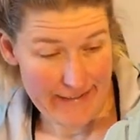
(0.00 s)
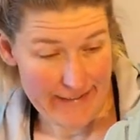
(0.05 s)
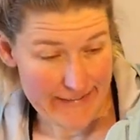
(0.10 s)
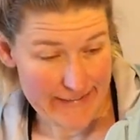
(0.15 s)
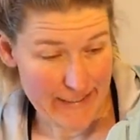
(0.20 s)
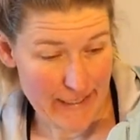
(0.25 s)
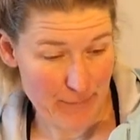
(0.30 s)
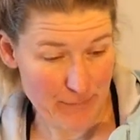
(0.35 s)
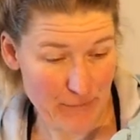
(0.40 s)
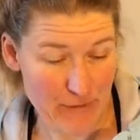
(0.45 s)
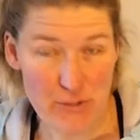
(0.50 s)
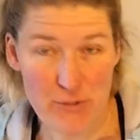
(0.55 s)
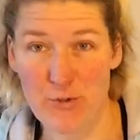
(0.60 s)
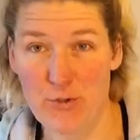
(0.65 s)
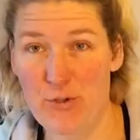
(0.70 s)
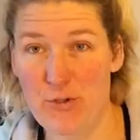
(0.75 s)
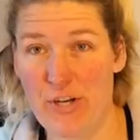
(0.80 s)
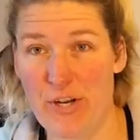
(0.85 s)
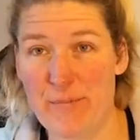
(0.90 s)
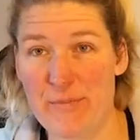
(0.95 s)
Ich habe
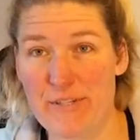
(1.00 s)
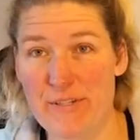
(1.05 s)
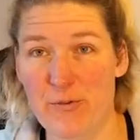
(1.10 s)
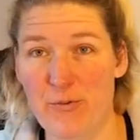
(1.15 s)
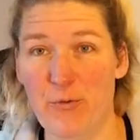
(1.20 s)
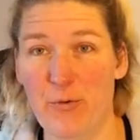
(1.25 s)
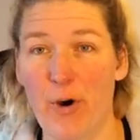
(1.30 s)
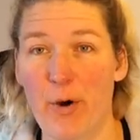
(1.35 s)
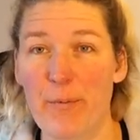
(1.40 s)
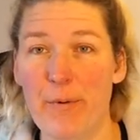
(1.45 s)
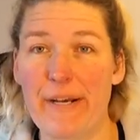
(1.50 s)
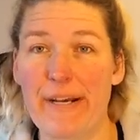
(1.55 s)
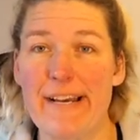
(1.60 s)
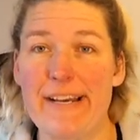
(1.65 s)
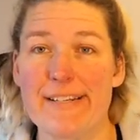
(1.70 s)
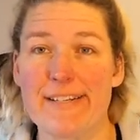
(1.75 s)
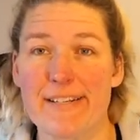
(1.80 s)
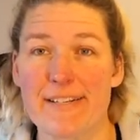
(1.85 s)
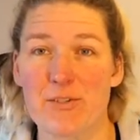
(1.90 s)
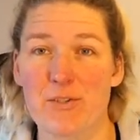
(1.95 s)
natürlich schon ein bisschen
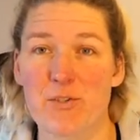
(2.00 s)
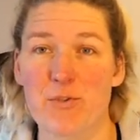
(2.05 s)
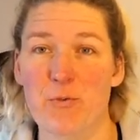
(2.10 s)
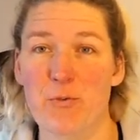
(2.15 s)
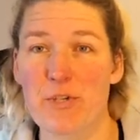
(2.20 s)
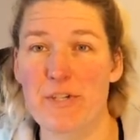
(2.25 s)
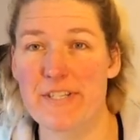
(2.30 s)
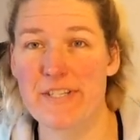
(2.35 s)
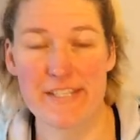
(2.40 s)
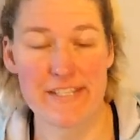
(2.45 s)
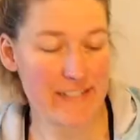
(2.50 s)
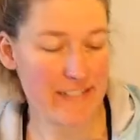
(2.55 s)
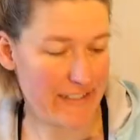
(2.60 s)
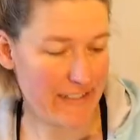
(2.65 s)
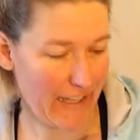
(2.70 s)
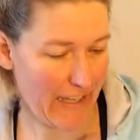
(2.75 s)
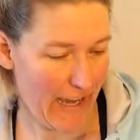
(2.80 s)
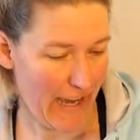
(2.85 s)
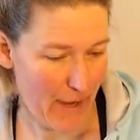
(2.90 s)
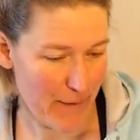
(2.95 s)
vorbereitet, sonst würde das hier
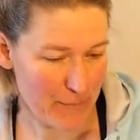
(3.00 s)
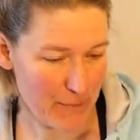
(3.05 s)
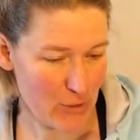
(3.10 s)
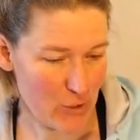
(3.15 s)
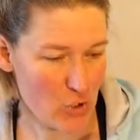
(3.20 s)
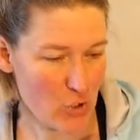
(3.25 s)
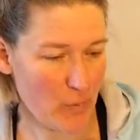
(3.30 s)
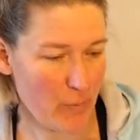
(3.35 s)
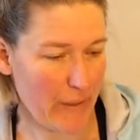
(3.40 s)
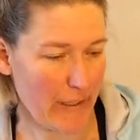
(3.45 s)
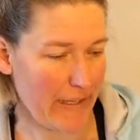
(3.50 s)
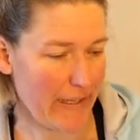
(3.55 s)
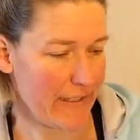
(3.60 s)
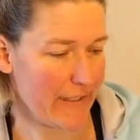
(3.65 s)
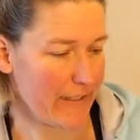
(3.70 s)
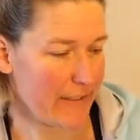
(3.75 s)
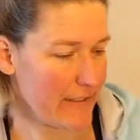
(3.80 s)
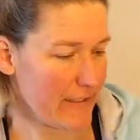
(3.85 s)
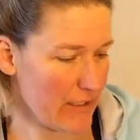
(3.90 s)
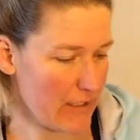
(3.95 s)
den Rahmen
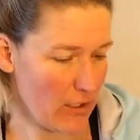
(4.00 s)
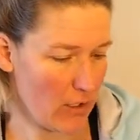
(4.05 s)
sprengen.